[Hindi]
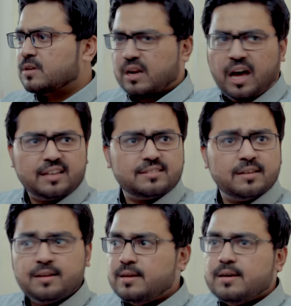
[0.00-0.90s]
क्लास
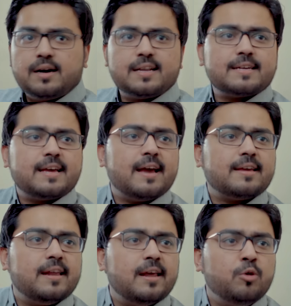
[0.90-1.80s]
अरे कह
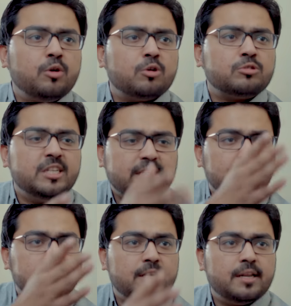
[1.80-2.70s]
के ले लूंगा उसकी
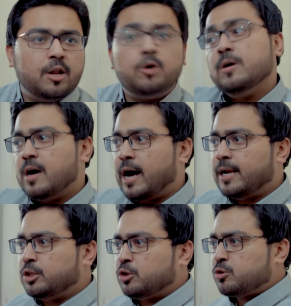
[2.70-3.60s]
टेंशन नहीं लो
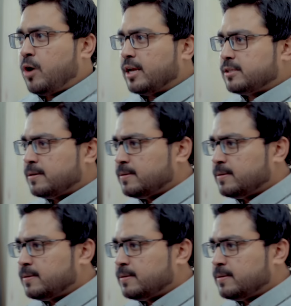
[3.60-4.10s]
आने दो उसको आज